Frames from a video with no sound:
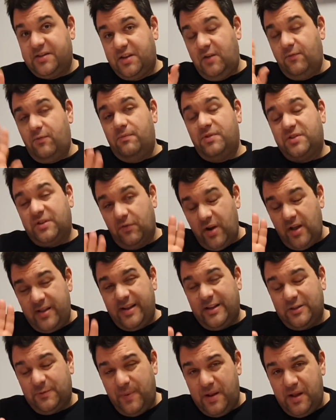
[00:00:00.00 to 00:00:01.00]
Chi, se volete
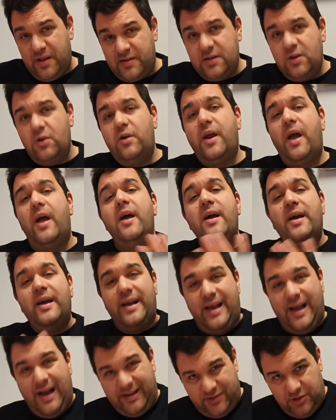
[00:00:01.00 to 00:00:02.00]
la spedizione,
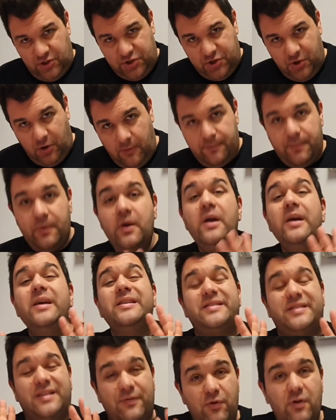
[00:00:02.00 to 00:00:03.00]
Gasishop
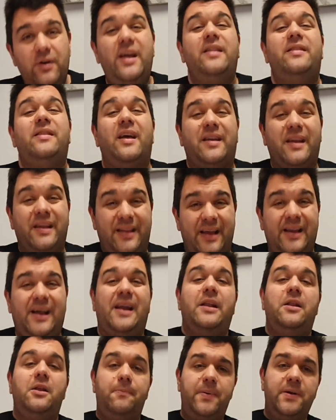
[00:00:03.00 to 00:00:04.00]
se volete
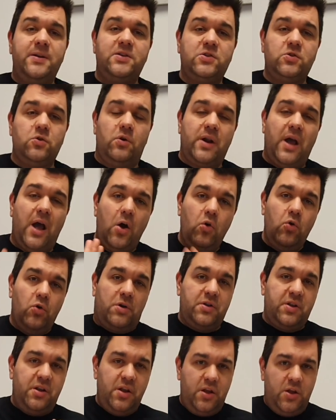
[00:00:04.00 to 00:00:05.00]
ritirare di persona,
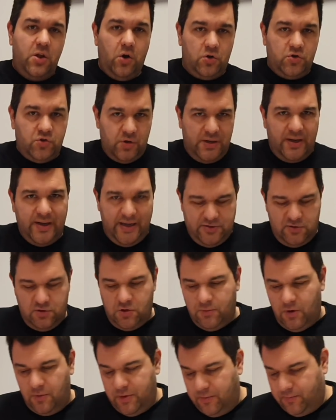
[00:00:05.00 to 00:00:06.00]
ordini
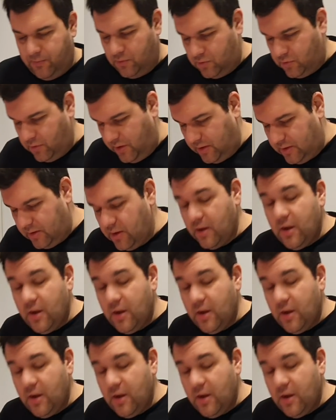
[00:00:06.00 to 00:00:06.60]
chiocciolagaziautomobili.it.